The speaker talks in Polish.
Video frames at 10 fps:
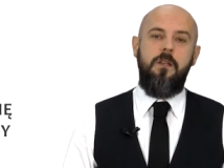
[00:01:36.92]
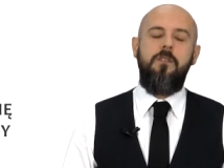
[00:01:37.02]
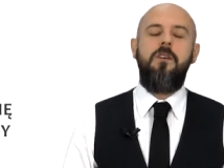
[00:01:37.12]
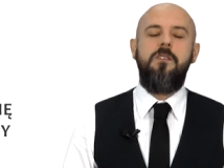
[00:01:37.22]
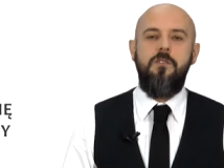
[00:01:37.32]

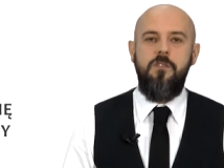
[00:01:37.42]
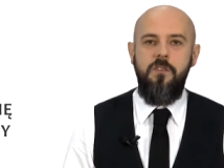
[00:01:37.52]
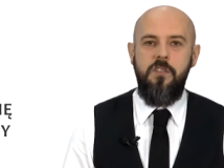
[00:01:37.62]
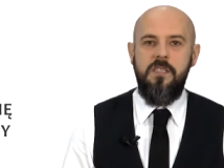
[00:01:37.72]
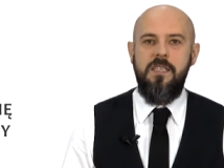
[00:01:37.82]
To jest
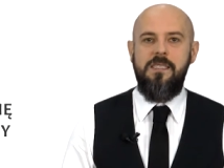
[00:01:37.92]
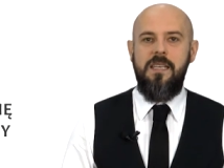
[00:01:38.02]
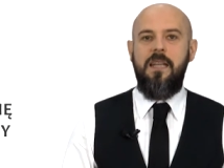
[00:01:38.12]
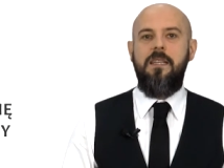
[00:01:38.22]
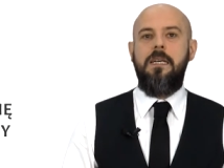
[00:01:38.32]
oczywiście
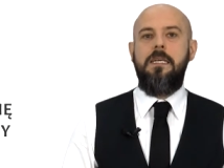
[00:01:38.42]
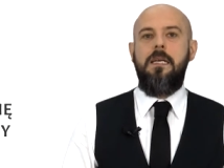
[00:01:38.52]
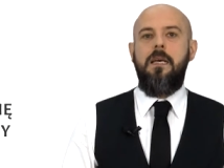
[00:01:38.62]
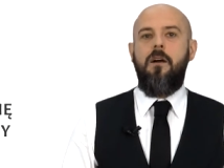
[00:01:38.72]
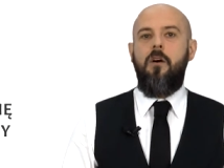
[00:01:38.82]
zasada,
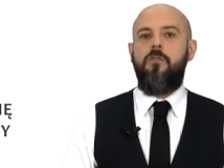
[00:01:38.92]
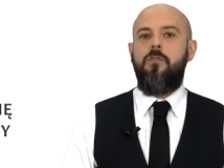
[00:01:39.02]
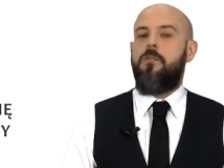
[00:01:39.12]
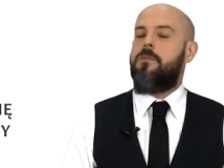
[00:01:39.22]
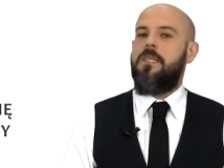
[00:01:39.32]
o,
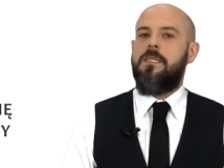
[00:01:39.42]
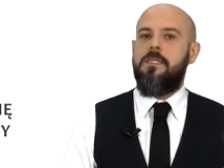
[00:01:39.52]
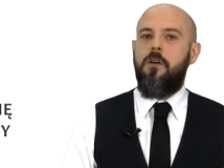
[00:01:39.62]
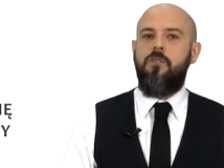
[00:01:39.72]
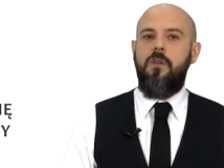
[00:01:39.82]
którą,
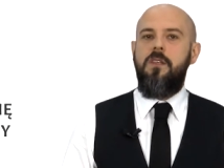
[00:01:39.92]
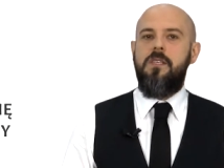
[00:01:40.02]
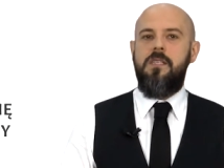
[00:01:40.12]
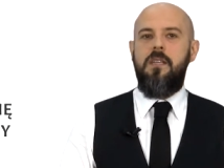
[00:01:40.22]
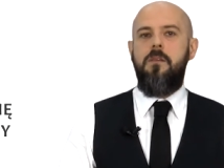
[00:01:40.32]
o której
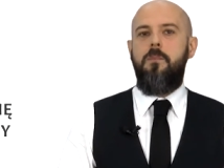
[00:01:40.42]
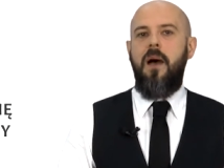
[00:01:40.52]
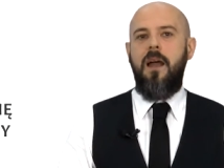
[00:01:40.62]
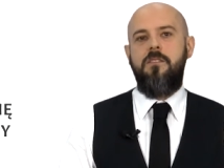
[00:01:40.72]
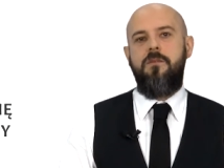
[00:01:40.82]
niestety
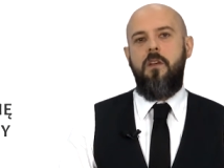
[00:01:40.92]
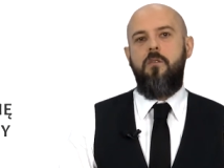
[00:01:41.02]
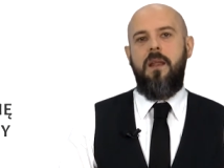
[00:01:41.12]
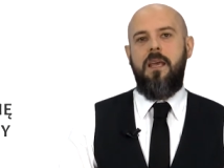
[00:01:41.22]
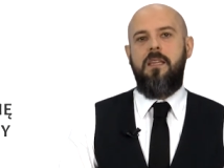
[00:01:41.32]
bardzo wielu
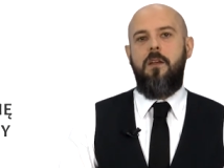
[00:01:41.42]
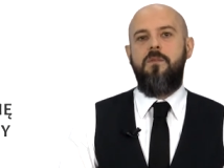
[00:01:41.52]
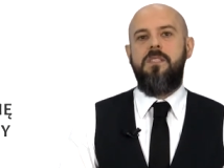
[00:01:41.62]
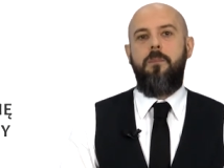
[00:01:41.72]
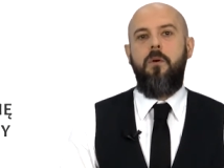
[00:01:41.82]

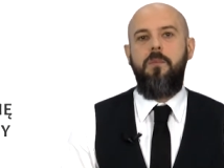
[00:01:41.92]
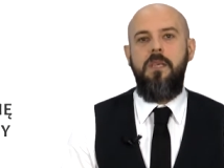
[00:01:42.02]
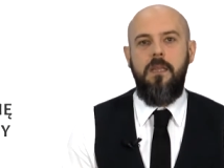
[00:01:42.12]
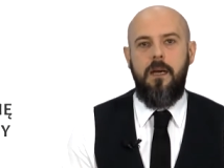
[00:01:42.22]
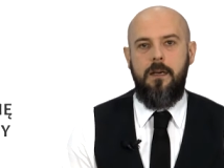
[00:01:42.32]
marketerów
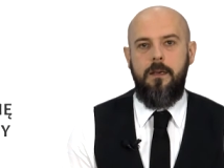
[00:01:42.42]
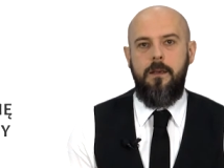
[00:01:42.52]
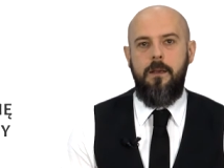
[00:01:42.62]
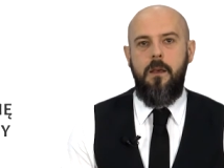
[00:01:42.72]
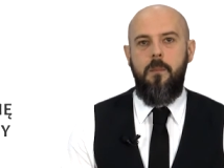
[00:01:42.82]
zapomina.
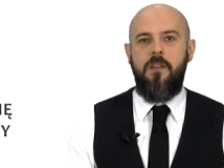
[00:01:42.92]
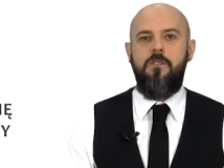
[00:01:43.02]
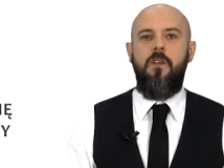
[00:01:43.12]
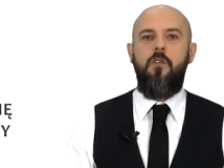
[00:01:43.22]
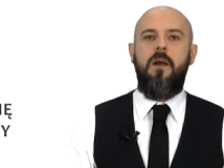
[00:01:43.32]
Bardzo
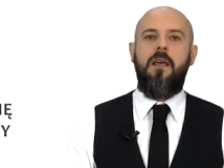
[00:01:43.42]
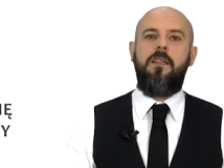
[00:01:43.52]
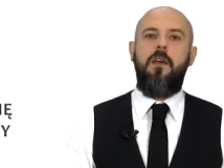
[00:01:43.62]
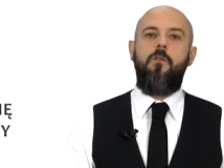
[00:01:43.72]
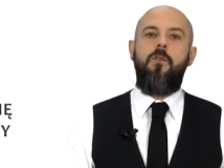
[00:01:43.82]
wielu
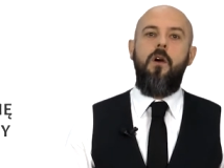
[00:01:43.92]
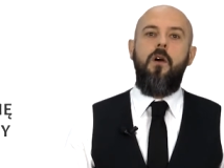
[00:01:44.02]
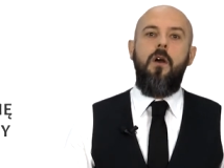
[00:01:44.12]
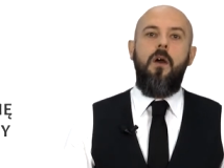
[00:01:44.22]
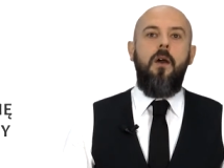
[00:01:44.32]
marketerów
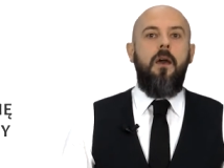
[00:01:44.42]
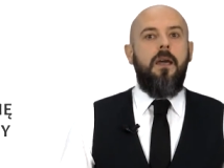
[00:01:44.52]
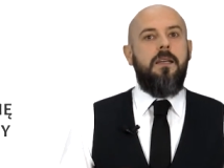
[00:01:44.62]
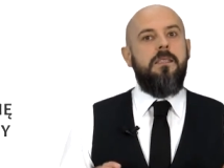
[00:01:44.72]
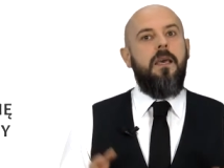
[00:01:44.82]

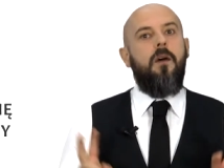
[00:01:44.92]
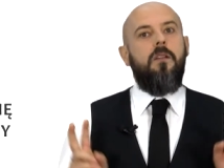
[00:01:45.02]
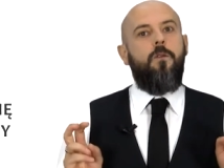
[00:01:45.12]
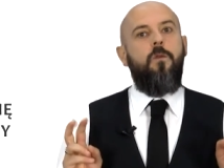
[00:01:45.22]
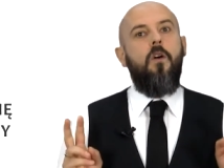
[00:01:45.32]
chce
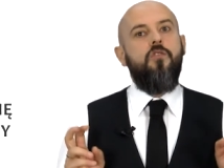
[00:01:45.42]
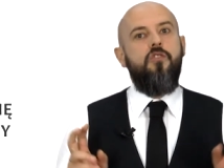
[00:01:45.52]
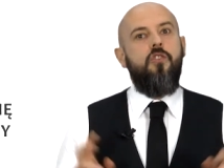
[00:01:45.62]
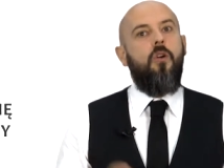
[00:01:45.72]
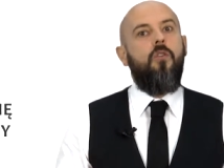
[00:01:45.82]

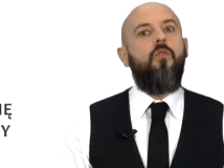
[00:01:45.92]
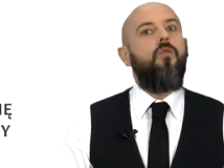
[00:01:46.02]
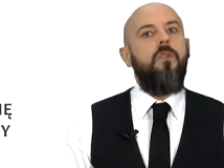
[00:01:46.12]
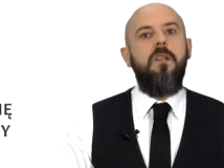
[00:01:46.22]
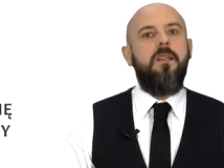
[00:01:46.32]
tworzyć
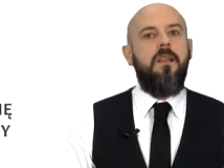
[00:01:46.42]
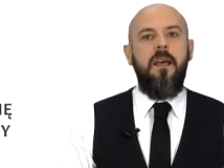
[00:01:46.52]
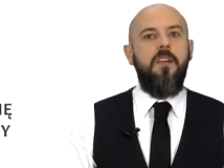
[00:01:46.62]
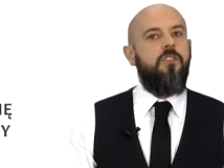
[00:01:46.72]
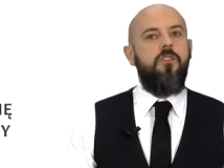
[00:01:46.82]
ogólne
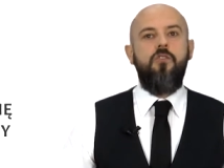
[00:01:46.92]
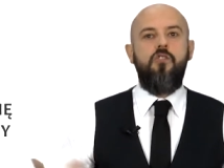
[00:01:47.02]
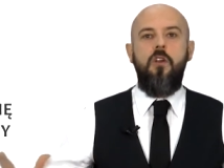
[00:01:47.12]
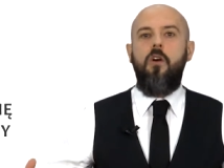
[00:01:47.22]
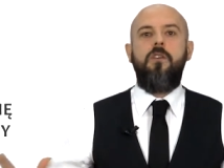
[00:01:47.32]
treści do
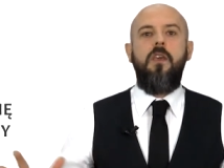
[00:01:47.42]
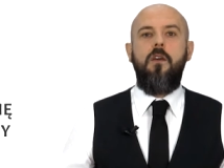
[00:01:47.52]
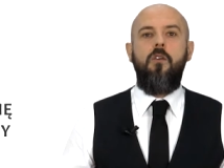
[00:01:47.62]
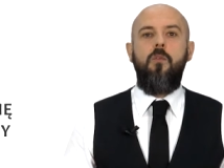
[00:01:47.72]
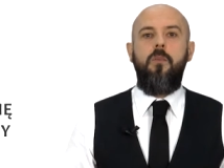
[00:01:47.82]
szerokiej
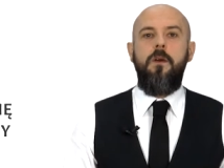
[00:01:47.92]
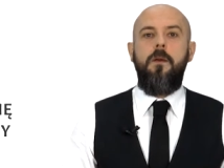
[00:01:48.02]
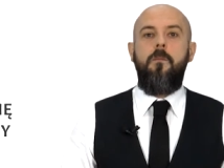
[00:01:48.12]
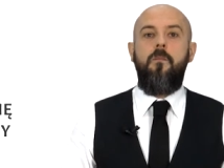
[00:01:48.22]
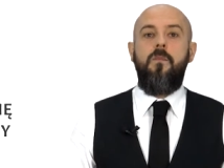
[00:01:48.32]
grupy.
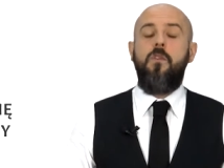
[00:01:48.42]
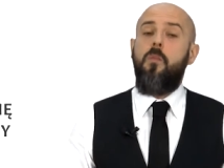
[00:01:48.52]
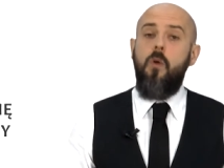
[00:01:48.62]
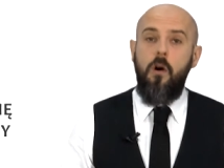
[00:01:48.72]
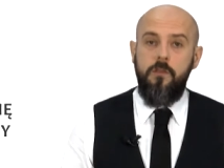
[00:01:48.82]
To
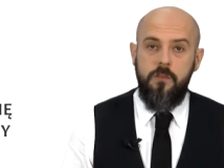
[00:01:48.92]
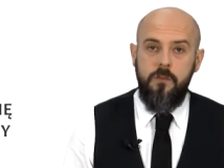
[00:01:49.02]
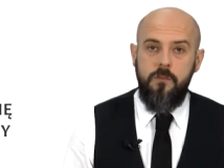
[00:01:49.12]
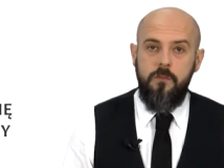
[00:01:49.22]
błąd